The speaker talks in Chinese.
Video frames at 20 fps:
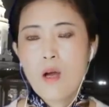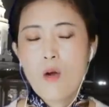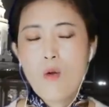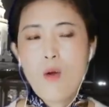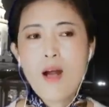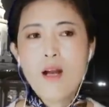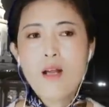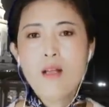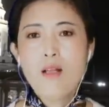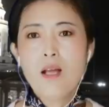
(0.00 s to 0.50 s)

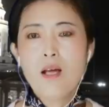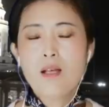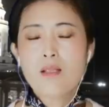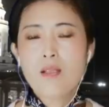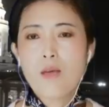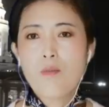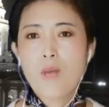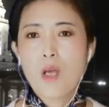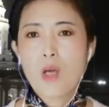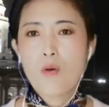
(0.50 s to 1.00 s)
华人呢，
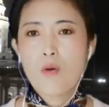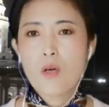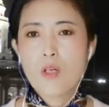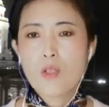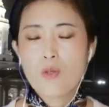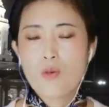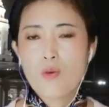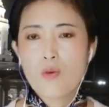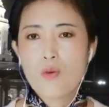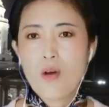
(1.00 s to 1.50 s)
在美国
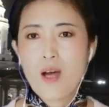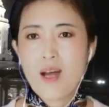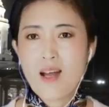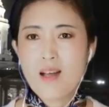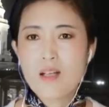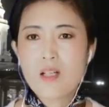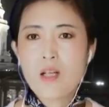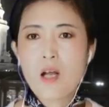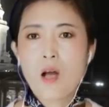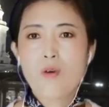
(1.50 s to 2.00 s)
就
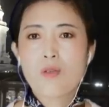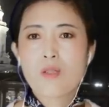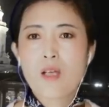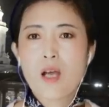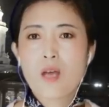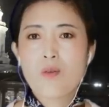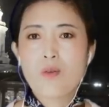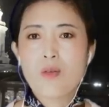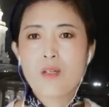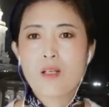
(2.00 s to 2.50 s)
很少
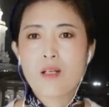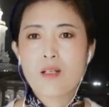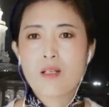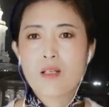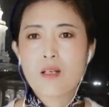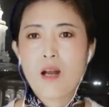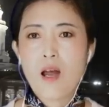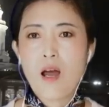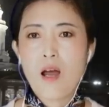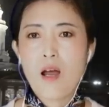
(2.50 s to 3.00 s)
参与政
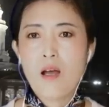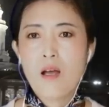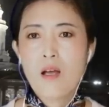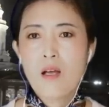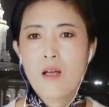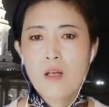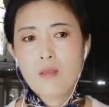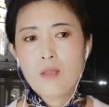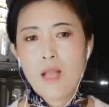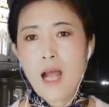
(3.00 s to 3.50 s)
治了。
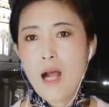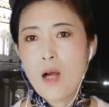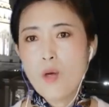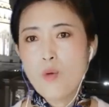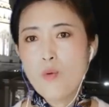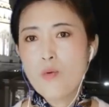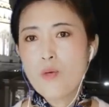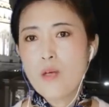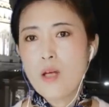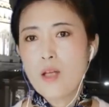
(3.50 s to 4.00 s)
大
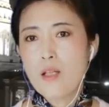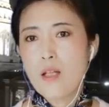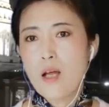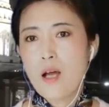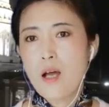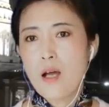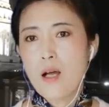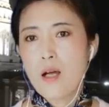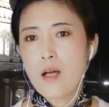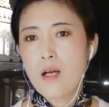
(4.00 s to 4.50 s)
陆人
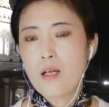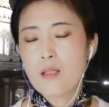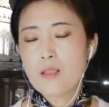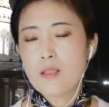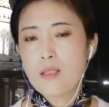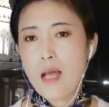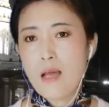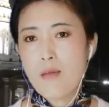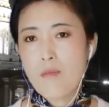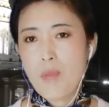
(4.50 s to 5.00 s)
呢，
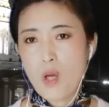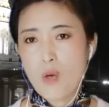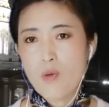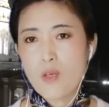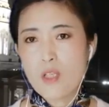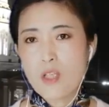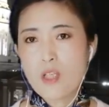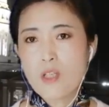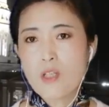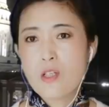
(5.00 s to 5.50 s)
在美
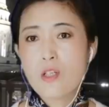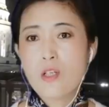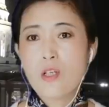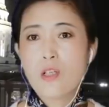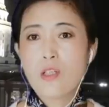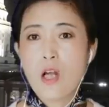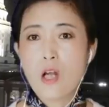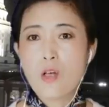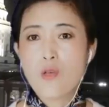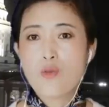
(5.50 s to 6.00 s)
国其
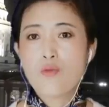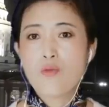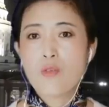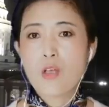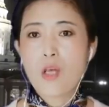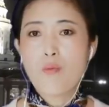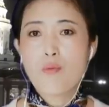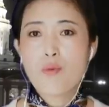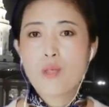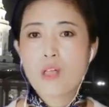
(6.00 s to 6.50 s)
实人数
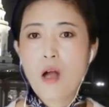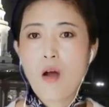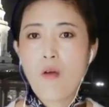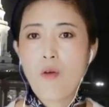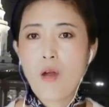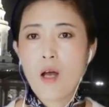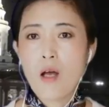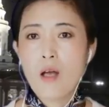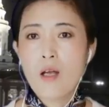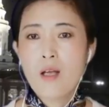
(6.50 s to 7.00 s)
也不少
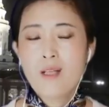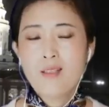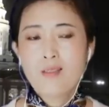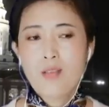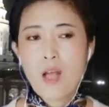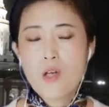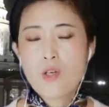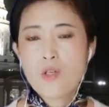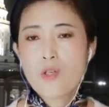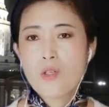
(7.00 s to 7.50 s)
了，
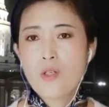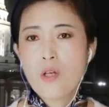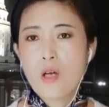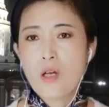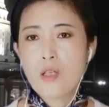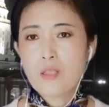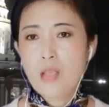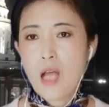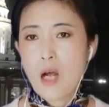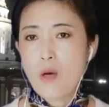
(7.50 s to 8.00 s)
但是
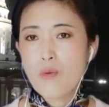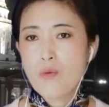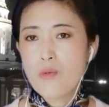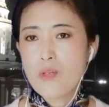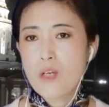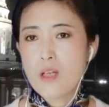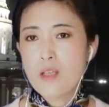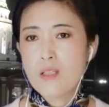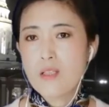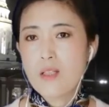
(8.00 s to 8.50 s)
呢，大陆
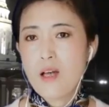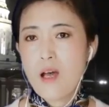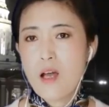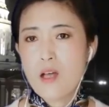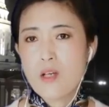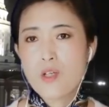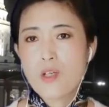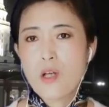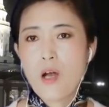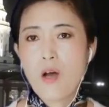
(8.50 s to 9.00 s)
人
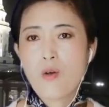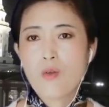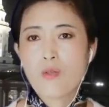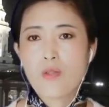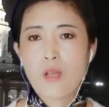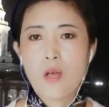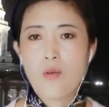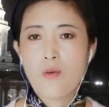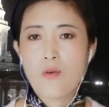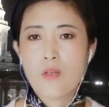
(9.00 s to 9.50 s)
很少
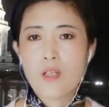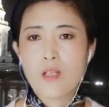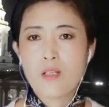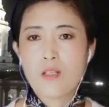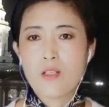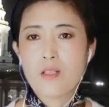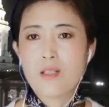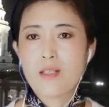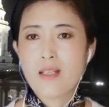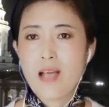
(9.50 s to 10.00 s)
参与
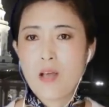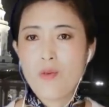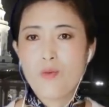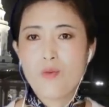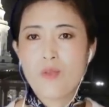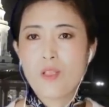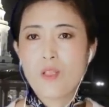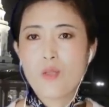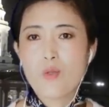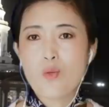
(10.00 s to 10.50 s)
政治、参
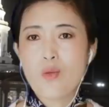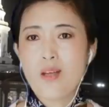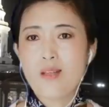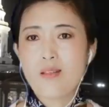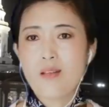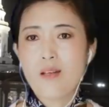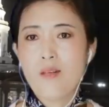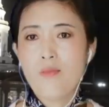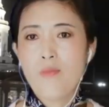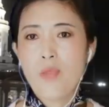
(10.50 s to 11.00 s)
与竞
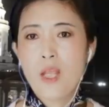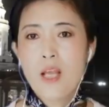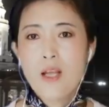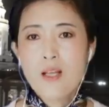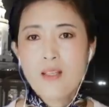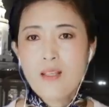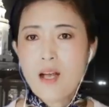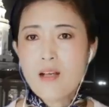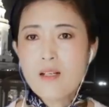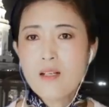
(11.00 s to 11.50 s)
选的。
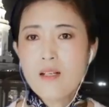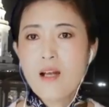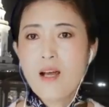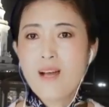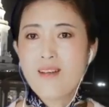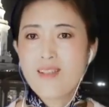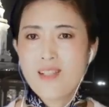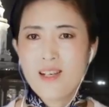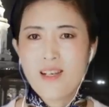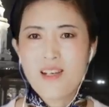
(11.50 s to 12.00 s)
但是
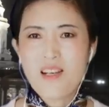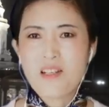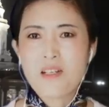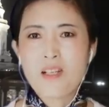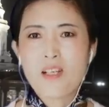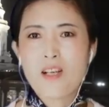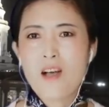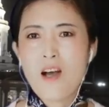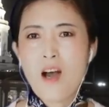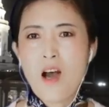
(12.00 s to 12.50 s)
呢，这也
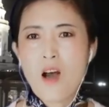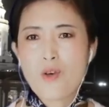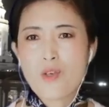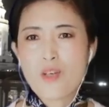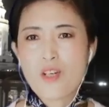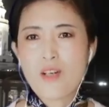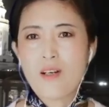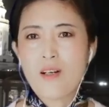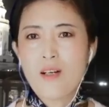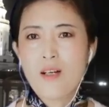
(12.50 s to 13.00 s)
是一个好
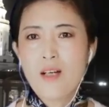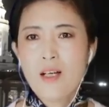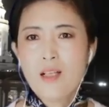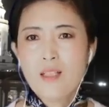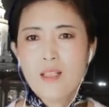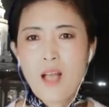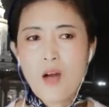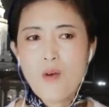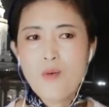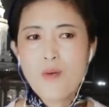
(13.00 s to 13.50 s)
事儿。
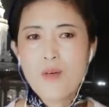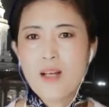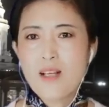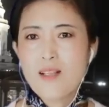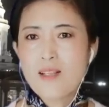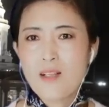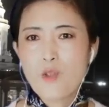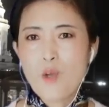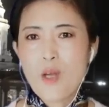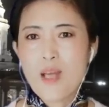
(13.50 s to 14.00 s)
大陆
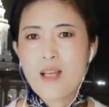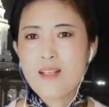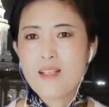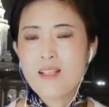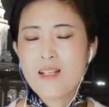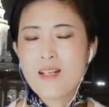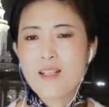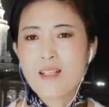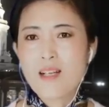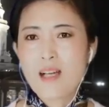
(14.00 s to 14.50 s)
人对
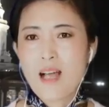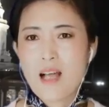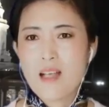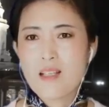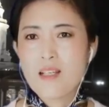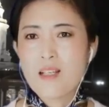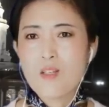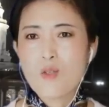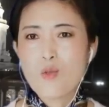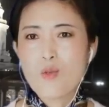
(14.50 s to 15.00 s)
政治
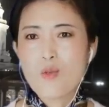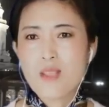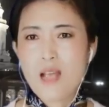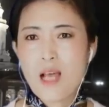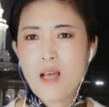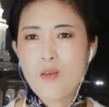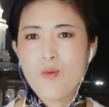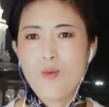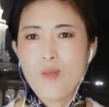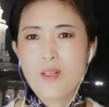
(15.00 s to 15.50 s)
感兴趣、
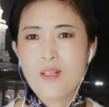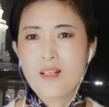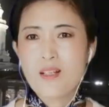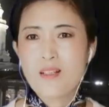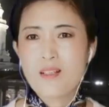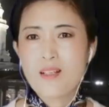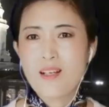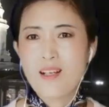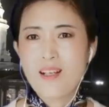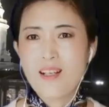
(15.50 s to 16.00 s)
参与
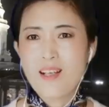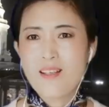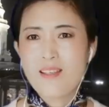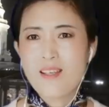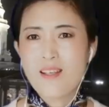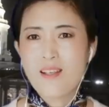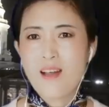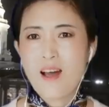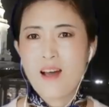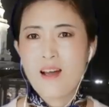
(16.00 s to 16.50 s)
政治的那
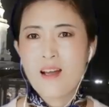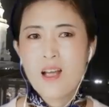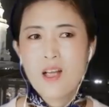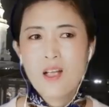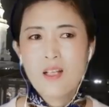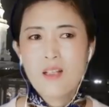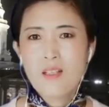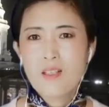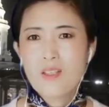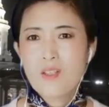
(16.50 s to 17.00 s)
些呢？
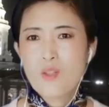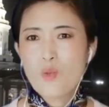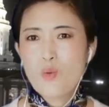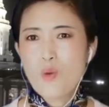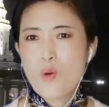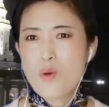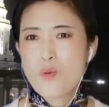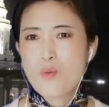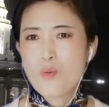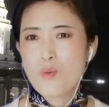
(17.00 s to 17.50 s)

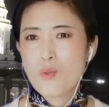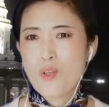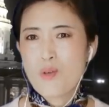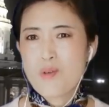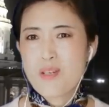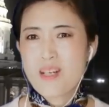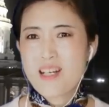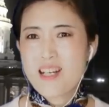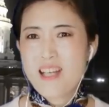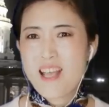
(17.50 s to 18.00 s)
多数
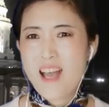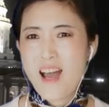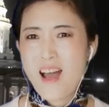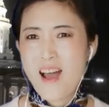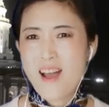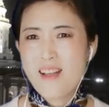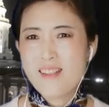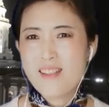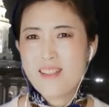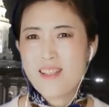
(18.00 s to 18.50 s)
都是这些
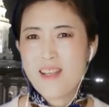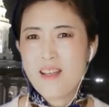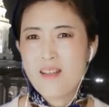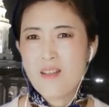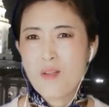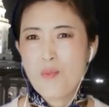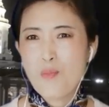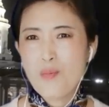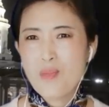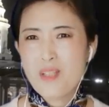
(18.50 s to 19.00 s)
汉
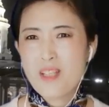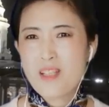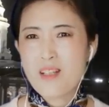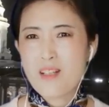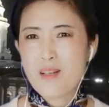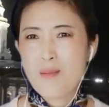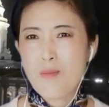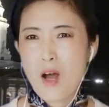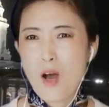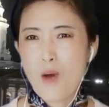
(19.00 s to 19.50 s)
奸，不
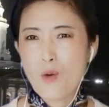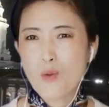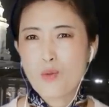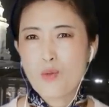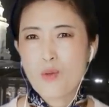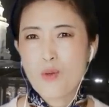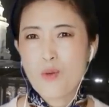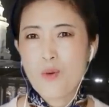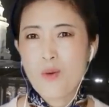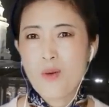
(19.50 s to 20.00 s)
起什么好
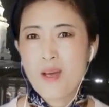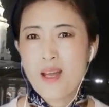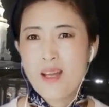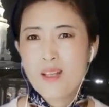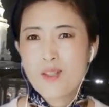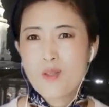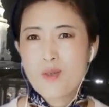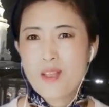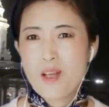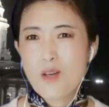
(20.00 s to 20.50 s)
作用。
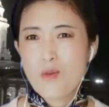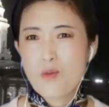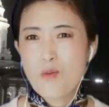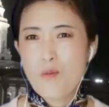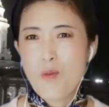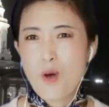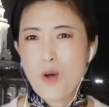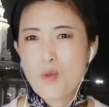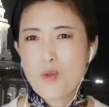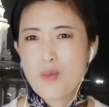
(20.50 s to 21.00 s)
就像余
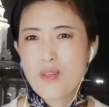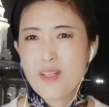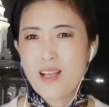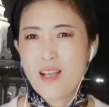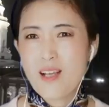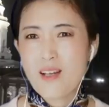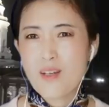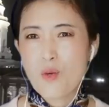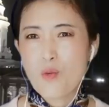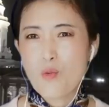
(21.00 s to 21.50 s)
茂春
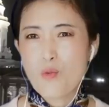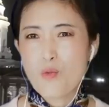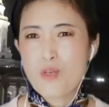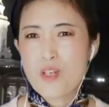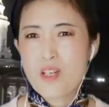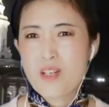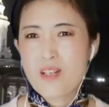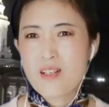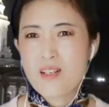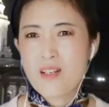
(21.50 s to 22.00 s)
那样的无
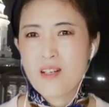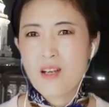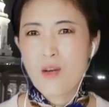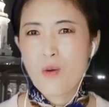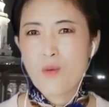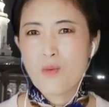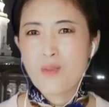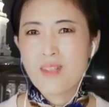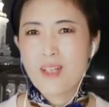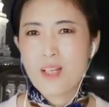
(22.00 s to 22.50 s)
耻之
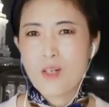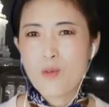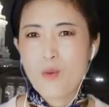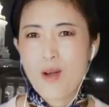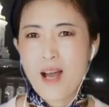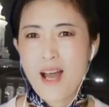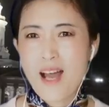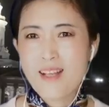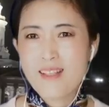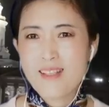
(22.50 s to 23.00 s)
流，那
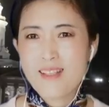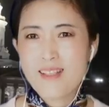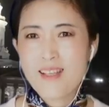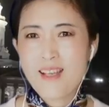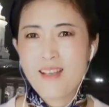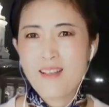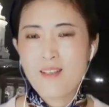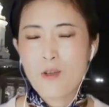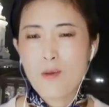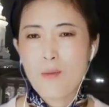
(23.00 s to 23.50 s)
种汉
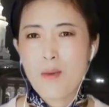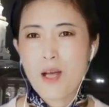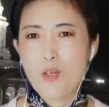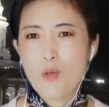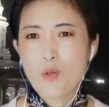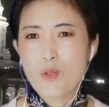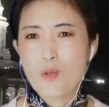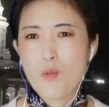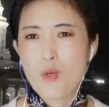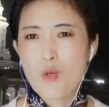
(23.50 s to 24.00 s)
奸，对吧？
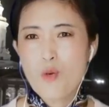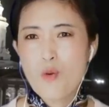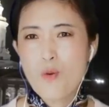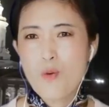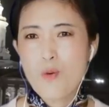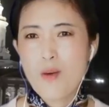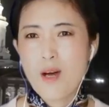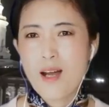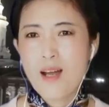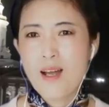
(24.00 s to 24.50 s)
有什么
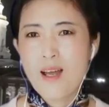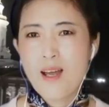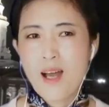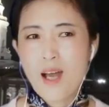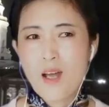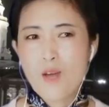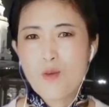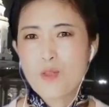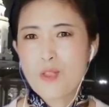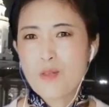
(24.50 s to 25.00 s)
用啊？
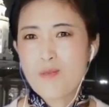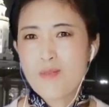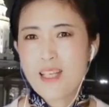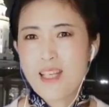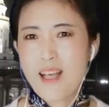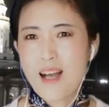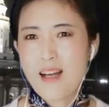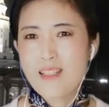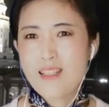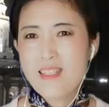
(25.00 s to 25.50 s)
还有什么
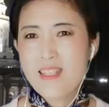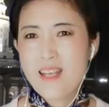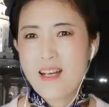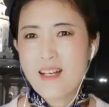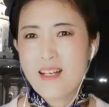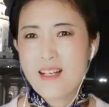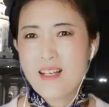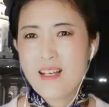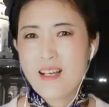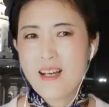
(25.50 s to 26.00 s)
杨
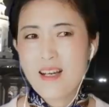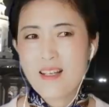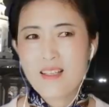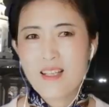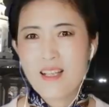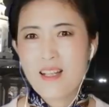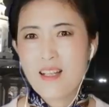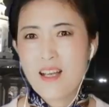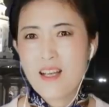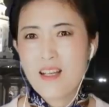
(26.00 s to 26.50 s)
建立啊，
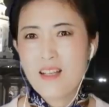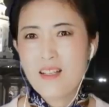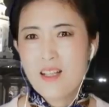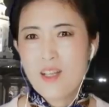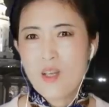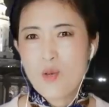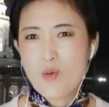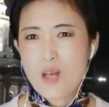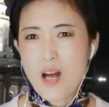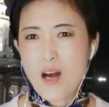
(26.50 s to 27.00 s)
天天
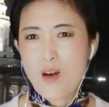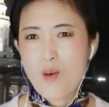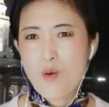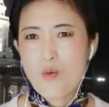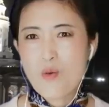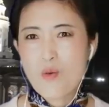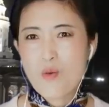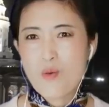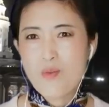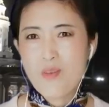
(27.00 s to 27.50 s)
牛叉
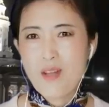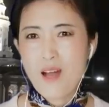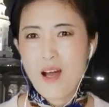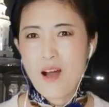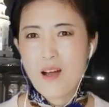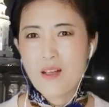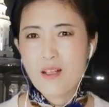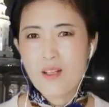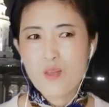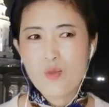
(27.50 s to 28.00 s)
哄哄的，
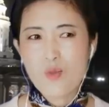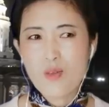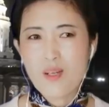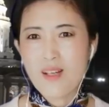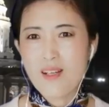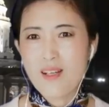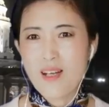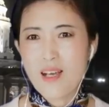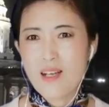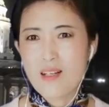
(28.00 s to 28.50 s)
好像觉
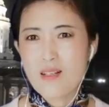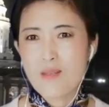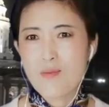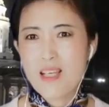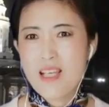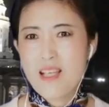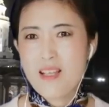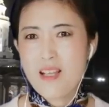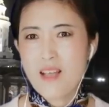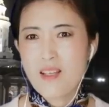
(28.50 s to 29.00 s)
得那个什么，
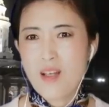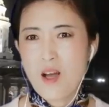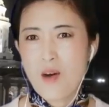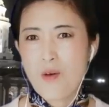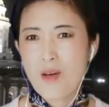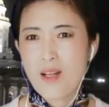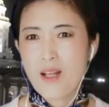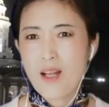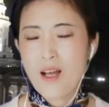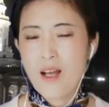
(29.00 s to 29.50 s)
一天到
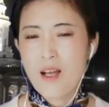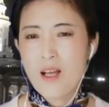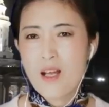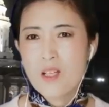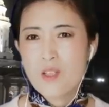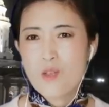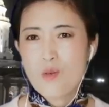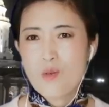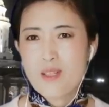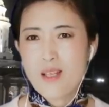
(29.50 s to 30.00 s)
晚的
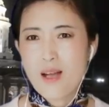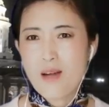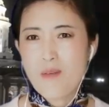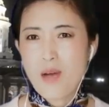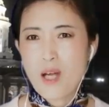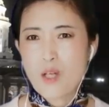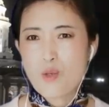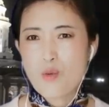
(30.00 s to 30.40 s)
就想把